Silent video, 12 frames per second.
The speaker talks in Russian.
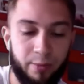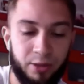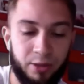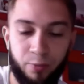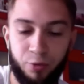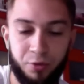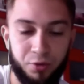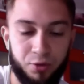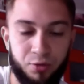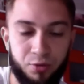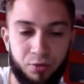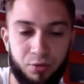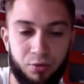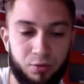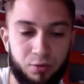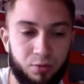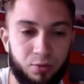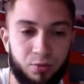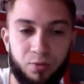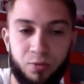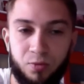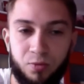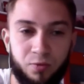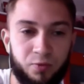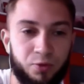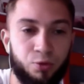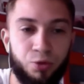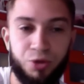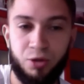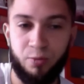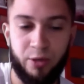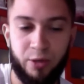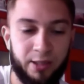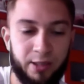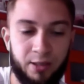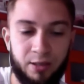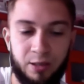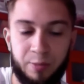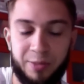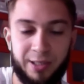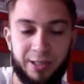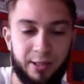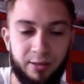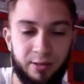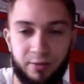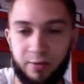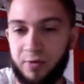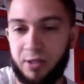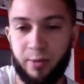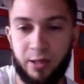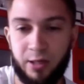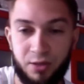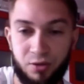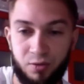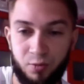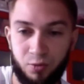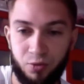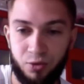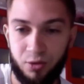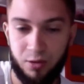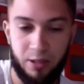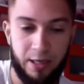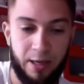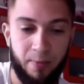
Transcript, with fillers: момент я понял, что в срочном порядке обязательно там, всем и каждому нужно